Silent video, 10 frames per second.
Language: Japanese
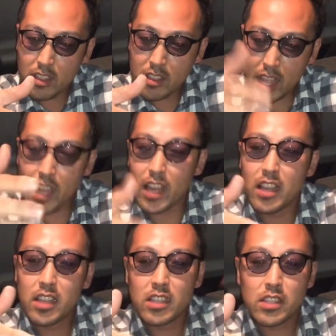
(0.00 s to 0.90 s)
で、
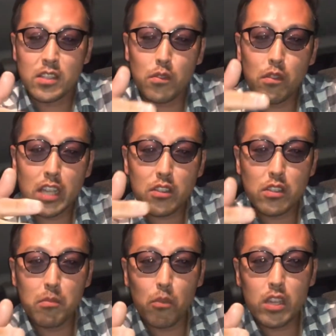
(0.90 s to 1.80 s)
その後
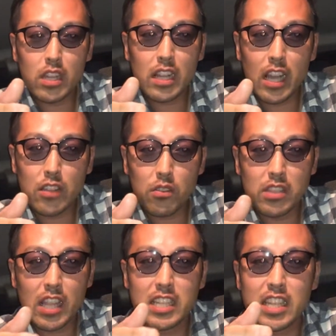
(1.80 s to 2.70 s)
にもう一回撮っ
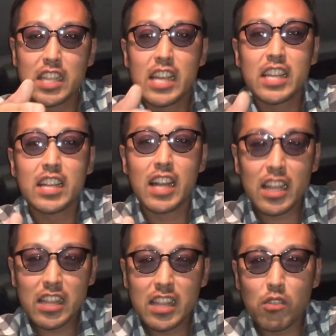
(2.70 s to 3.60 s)
たんじゃない
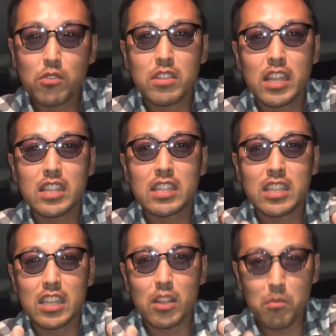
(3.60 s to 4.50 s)
かってことなんです
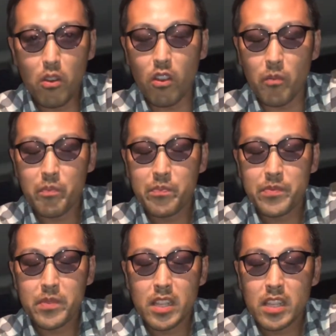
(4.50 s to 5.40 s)
けども、
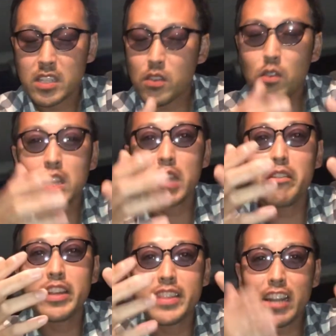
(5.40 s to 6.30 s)
そうで
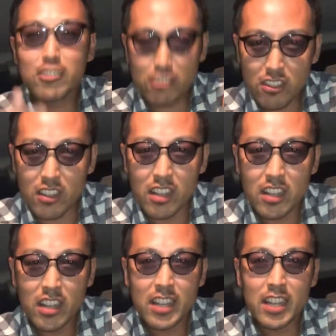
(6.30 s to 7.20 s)
はなく、
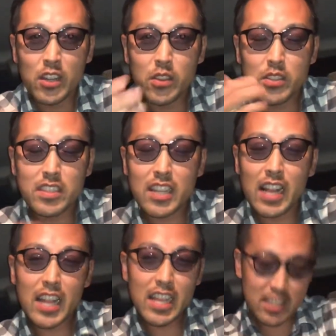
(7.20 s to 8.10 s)
2
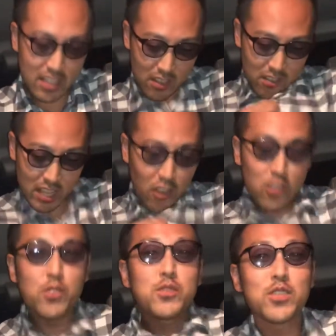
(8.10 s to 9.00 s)
日連続でこ
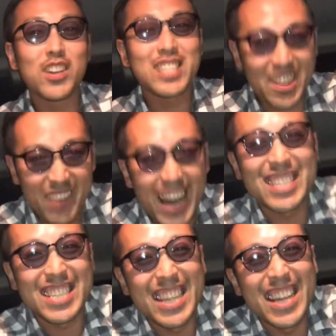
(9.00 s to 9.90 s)
の服を着てます。